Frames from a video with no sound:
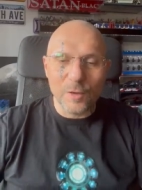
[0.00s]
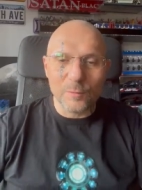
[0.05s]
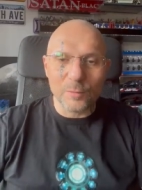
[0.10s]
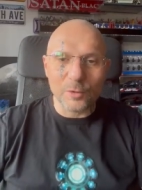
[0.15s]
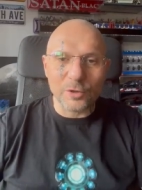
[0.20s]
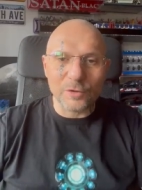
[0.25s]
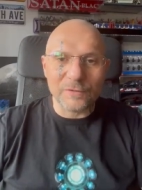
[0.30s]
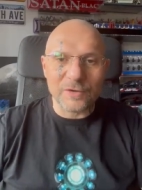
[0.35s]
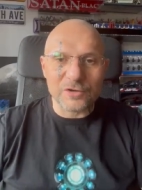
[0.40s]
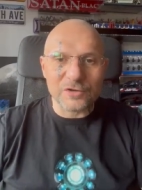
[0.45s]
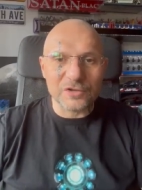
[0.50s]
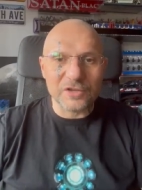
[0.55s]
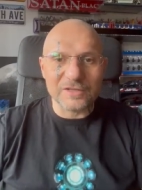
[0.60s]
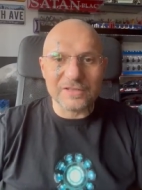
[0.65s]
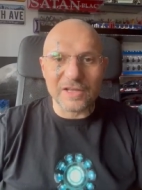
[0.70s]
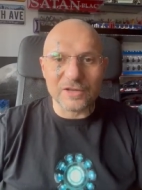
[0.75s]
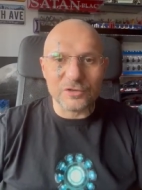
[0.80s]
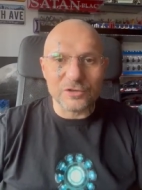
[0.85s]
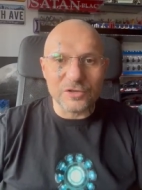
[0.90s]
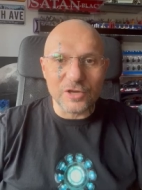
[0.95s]
ponieważ gdy
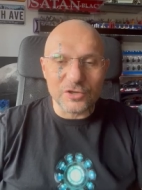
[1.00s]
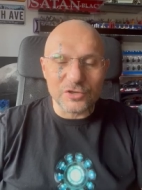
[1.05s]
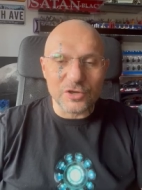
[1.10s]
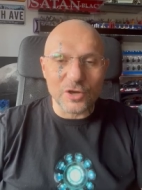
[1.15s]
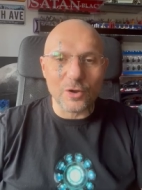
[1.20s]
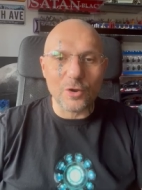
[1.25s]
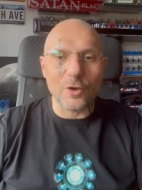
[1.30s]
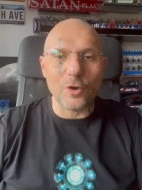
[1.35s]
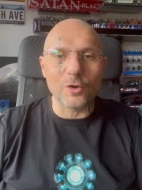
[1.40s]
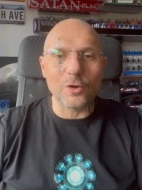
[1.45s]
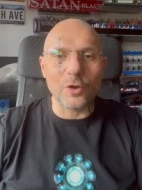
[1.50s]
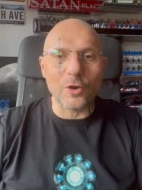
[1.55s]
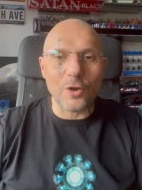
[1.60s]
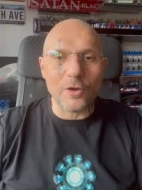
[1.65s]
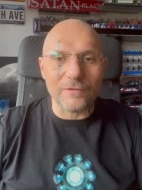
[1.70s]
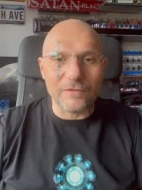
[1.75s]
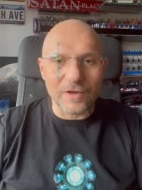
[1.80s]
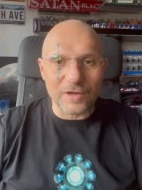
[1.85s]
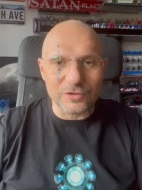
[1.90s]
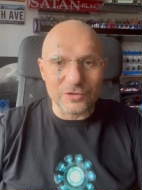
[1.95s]
zaczniecie
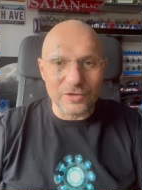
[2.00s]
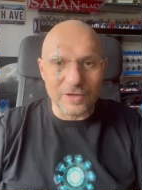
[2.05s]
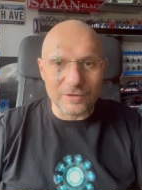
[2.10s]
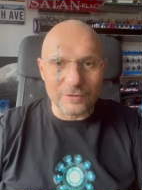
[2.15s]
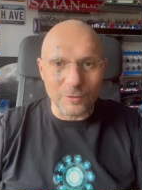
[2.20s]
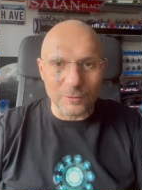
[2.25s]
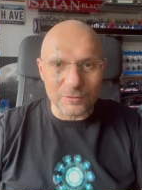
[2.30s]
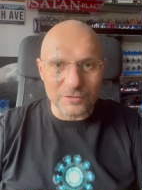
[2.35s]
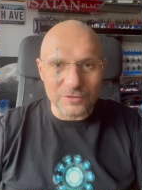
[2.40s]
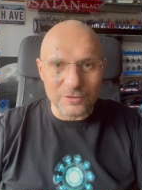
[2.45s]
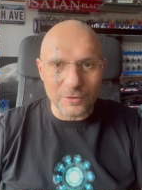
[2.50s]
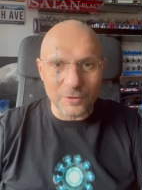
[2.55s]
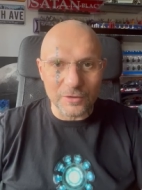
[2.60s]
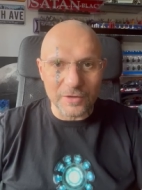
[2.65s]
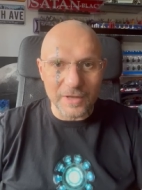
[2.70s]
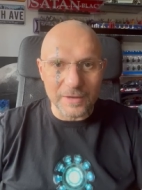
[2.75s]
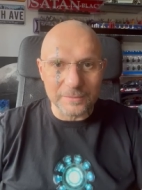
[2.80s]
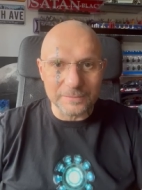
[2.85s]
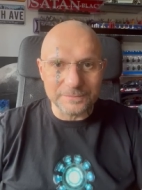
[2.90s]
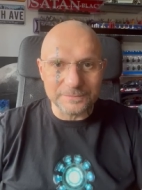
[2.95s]
kolorować jedną
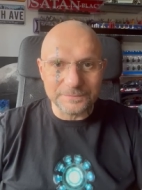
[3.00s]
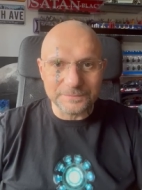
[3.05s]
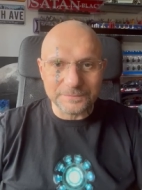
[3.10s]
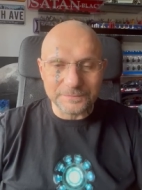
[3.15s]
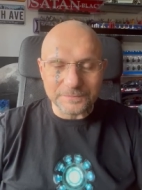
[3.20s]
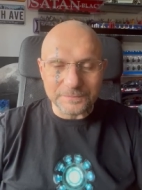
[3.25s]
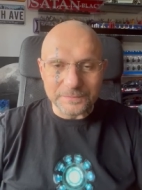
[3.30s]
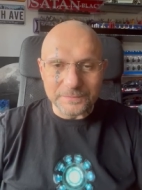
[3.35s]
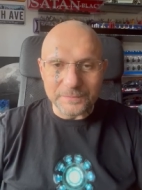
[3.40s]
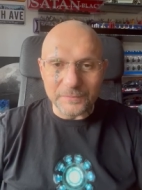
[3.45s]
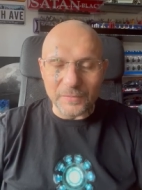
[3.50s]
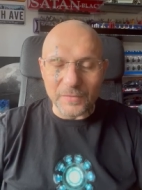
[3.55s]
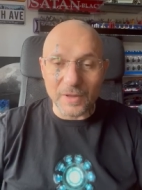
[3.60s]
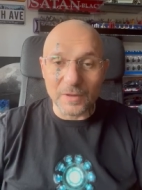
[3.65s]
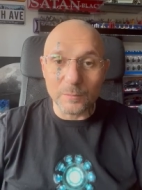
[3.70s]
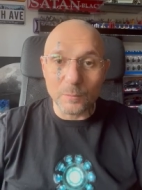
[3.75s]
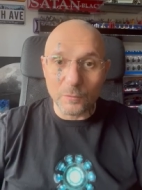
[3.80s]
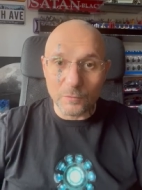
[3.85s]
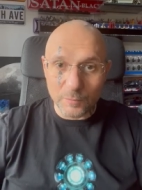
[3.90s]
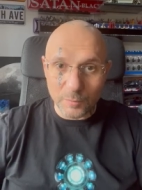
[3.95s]
stronę,
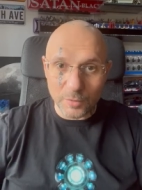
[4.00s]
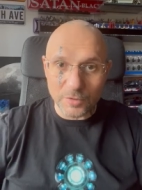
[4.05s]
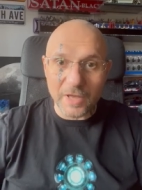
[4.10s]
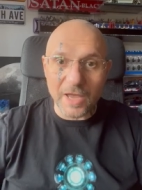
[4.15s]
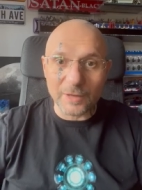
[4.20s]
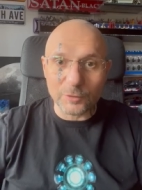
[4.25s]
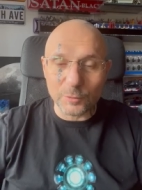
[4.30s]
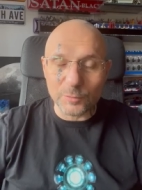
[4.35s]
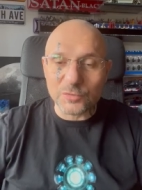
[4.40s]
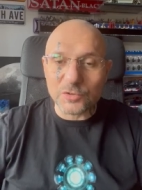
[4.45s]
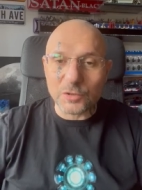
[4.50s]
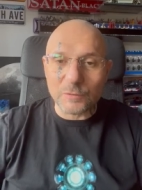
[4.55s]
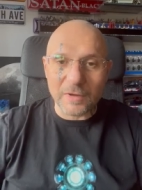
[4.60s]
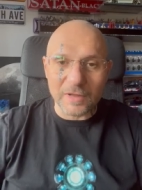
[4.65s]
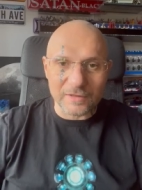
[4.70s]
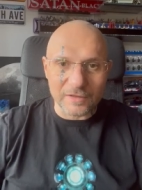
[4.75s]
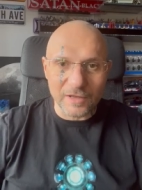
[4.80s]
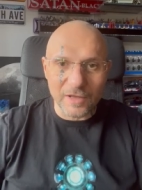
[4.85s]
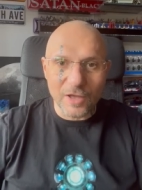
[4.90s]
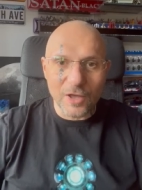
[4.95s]
podaję tu
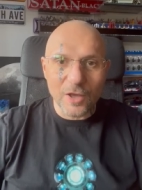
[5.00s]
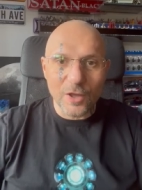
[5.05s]
przykład